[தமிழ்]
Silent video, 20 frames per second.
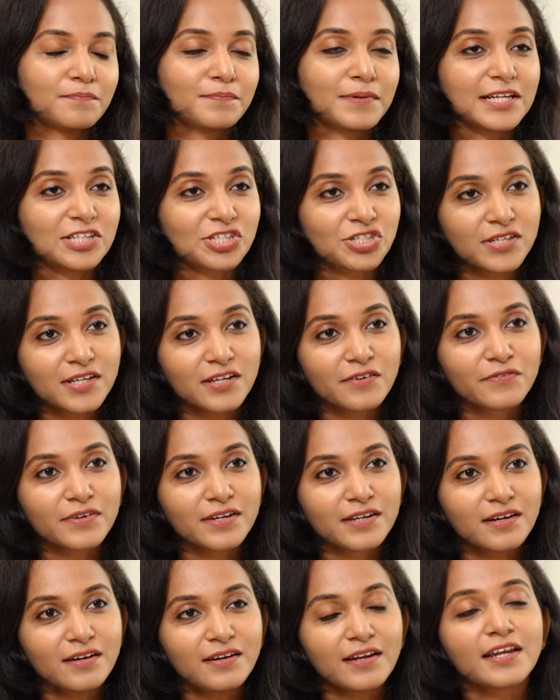ப்ளஷரை
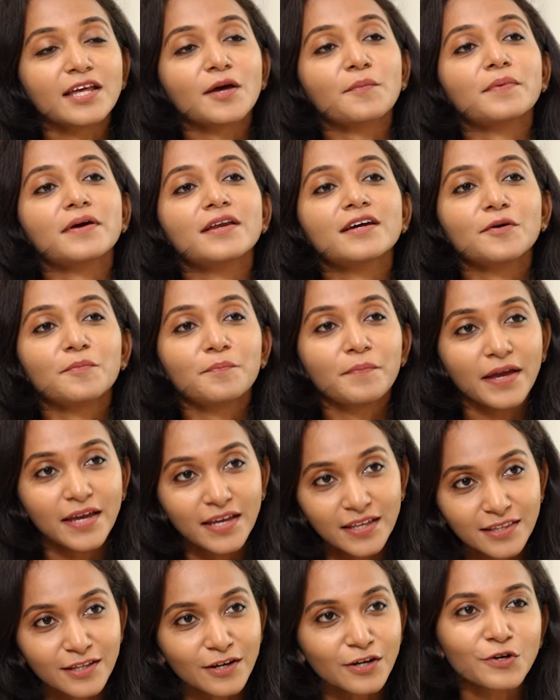விட நிறைய பேருக்கு
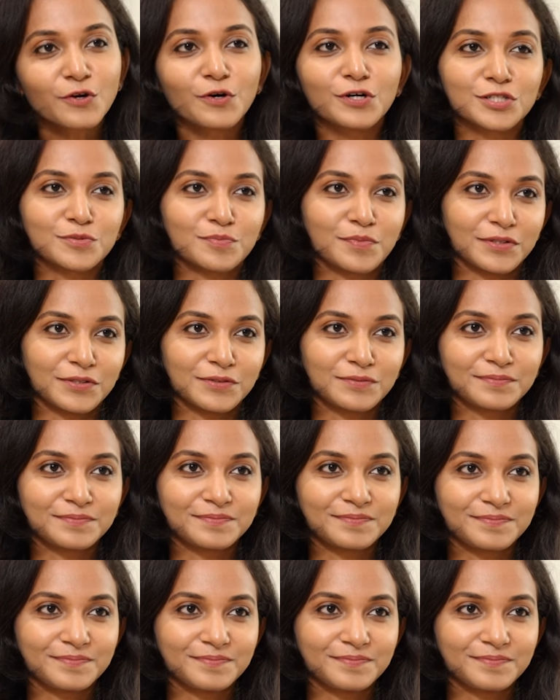பெயின் தான் காஸ் பண்ணும்